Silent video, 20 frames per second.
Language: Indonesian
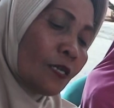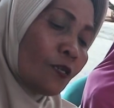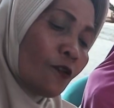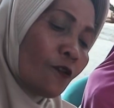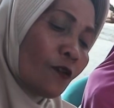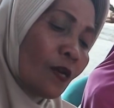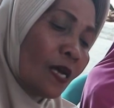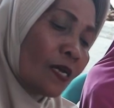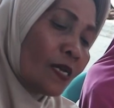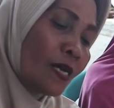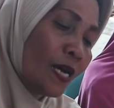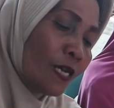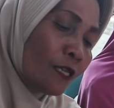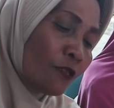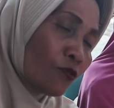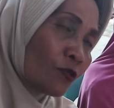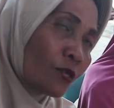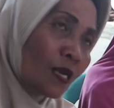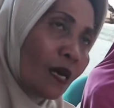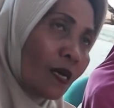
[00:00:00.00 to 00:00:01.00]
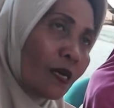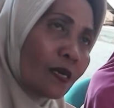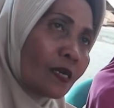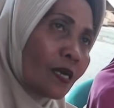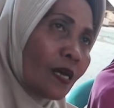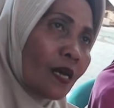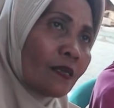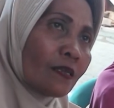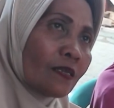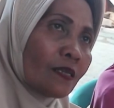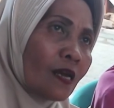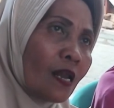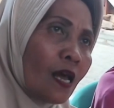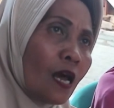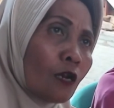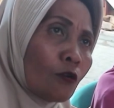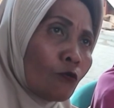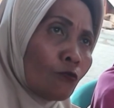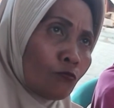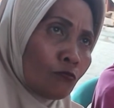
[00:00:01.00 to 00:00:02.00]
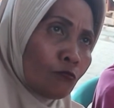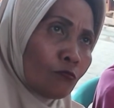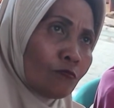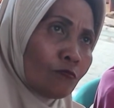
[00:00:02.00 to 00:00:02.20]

Idul Adha itu enggak enggak terlalu.